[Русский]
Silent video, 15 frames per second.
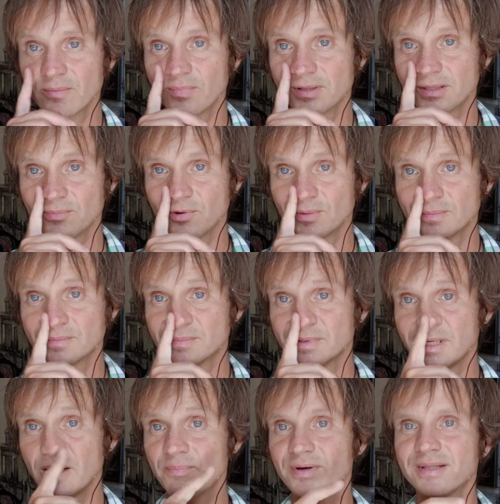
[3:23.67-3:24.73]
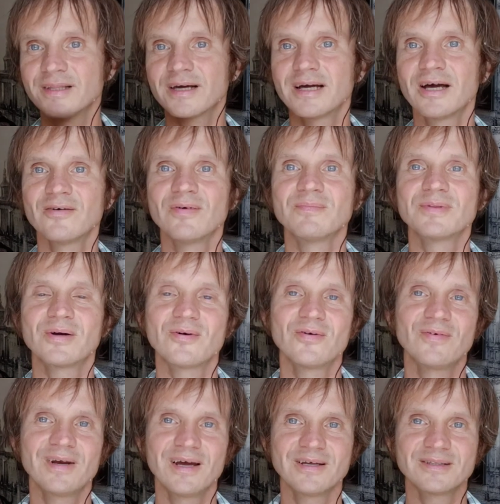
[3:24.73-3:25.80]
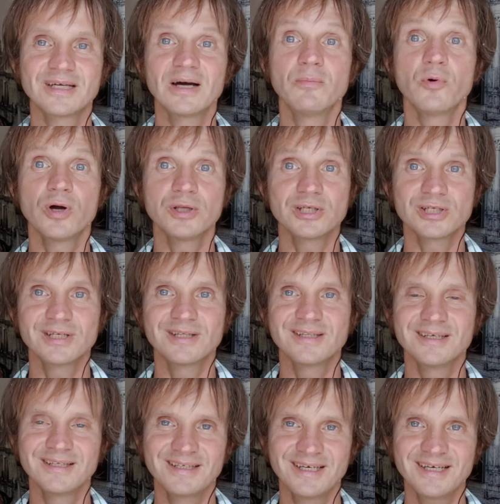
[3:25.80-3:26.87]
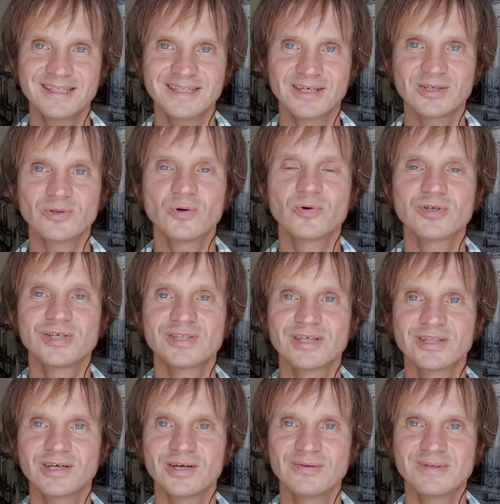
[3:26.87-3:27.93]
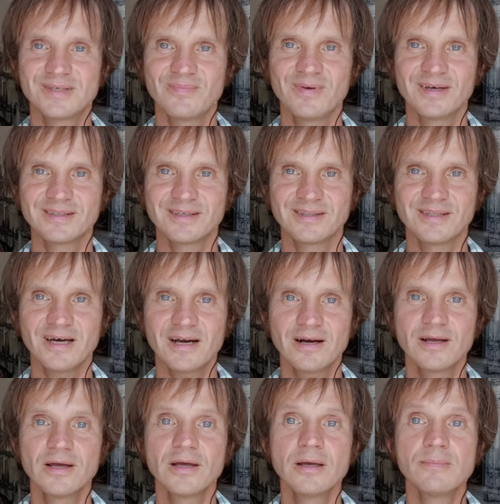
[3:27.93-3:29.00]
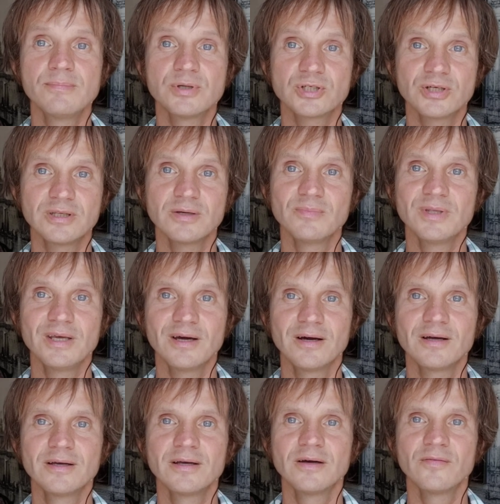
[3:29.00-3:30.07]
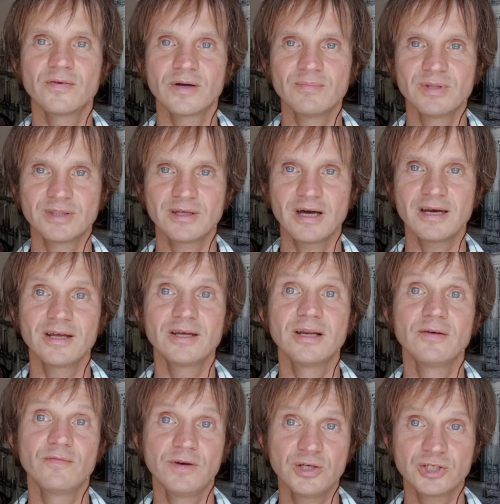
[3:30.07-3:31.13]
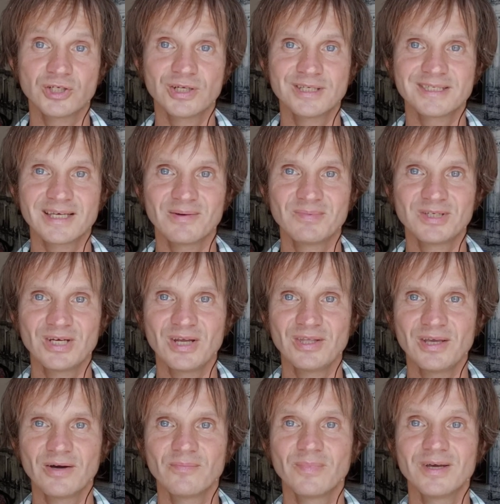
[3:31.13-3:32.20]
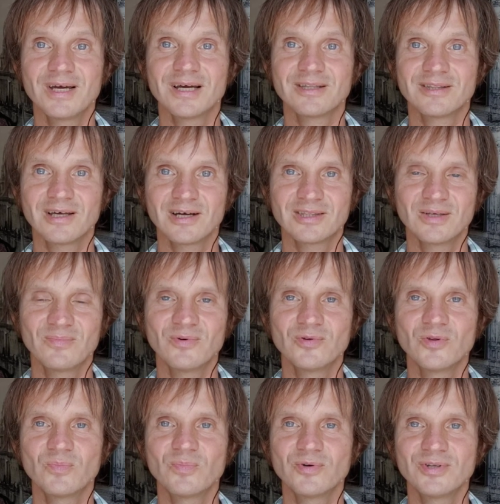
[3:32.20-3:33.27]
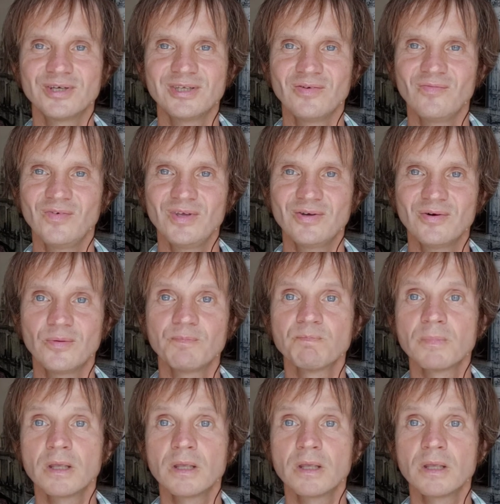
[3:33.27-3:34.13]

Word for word: Поэтому я предлагаю вам такой вариант. Кому, конечно, это интересно, кто хочет открыть себе этот дар, пишите мне комментарии или в личные сообщения. Мои контакты будут под этим видео.